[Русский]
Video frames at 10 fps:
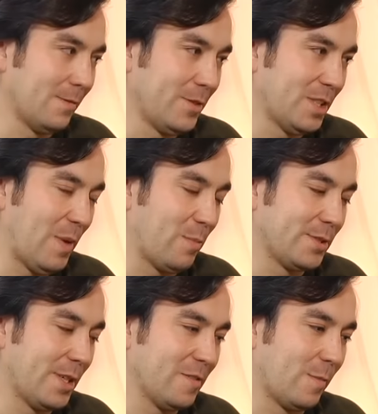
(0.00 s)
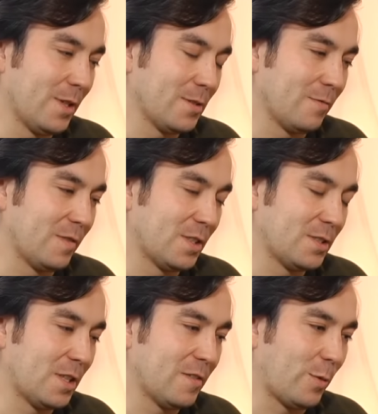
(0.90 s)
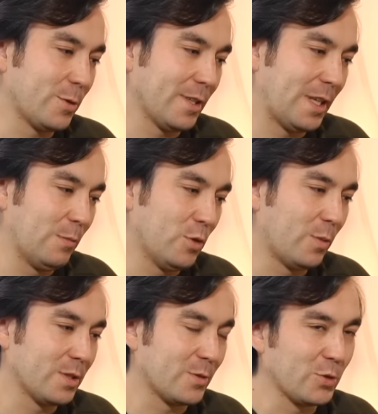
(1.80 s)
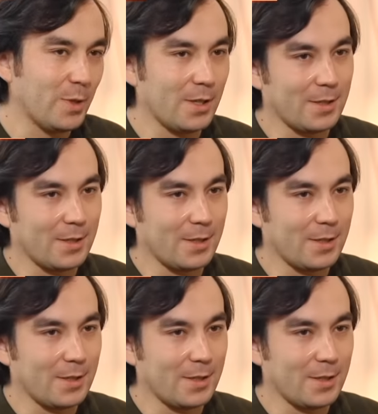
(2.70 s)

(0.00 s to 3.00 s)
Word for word: Вы сейчас опять пытаетесь вопрос, задать вопрос таким образом, чтобы